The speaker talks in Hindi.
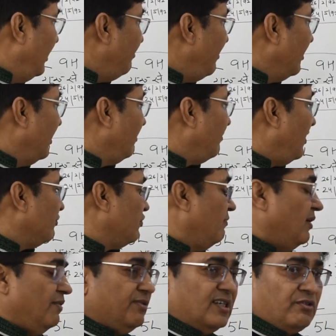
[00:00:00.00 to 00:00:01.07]
है मंगल पांचवें
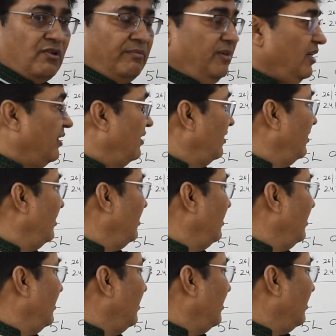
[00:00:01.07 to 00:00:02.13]
भाव का स्वामी है
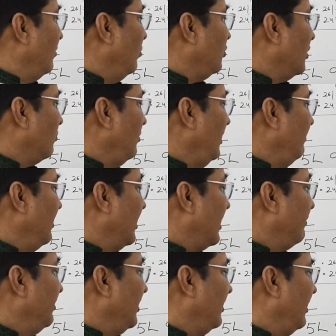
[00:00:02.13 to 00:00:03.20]
गोचर कुंडली में अगर
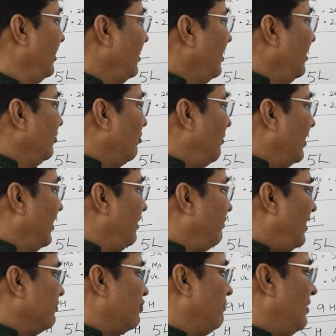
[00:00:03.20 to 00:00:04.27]
आप देखें तो मंगल
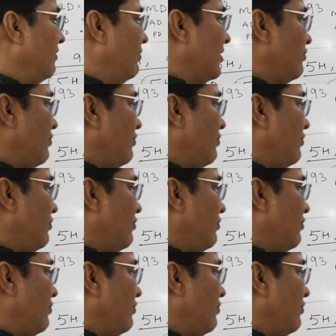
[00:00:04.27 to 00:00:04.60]
पांचवें भाव का